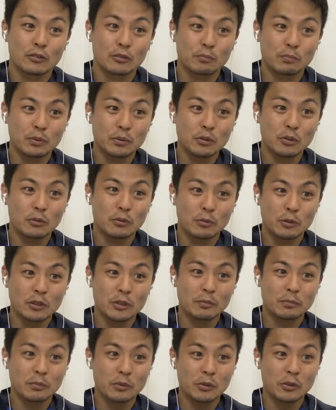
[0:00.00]
とプロ
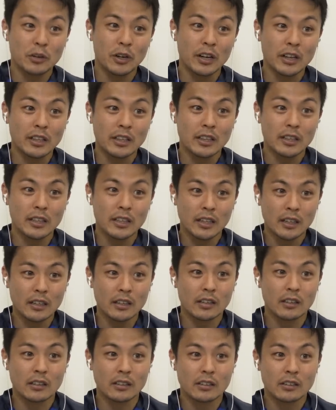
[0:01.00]
僕がプロに入ってか
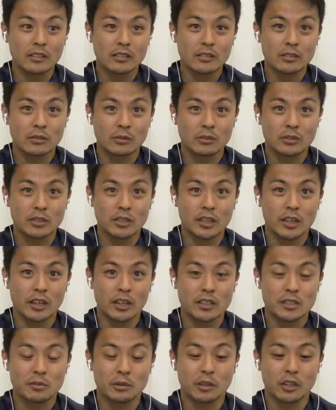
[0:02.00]
らお付き
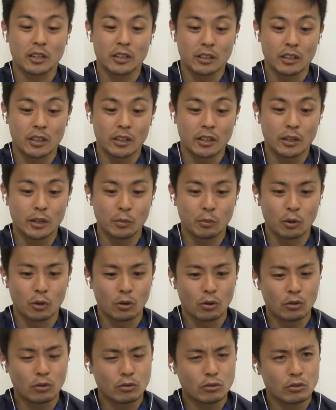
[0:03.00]
合い始めたんでで
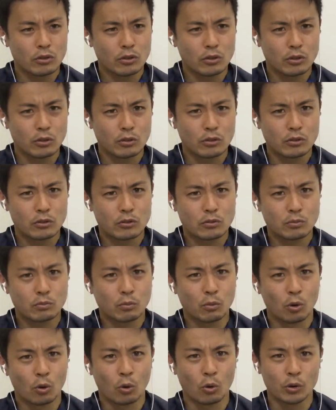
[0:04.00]
も
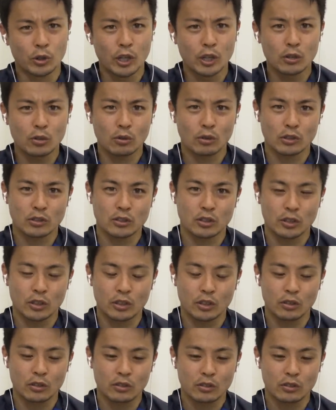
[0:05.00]
もう5年とかですかね